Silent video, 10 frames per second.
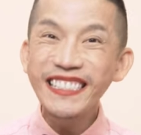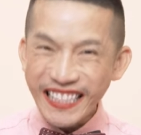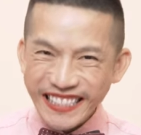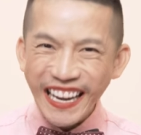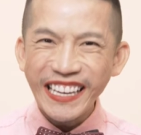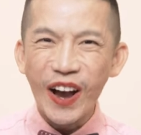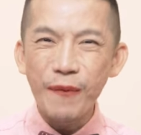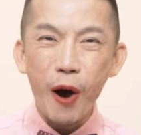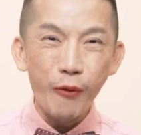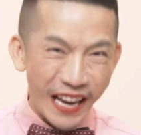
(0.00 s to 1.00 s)
ชัดเจนเนาะ
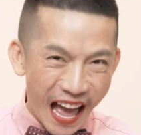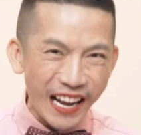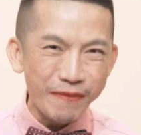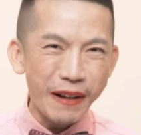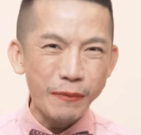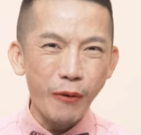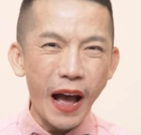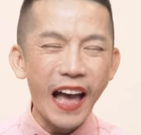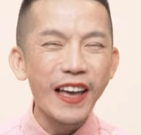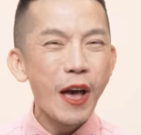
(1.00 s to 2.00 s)
บอกเวลากับมันเพราะว่า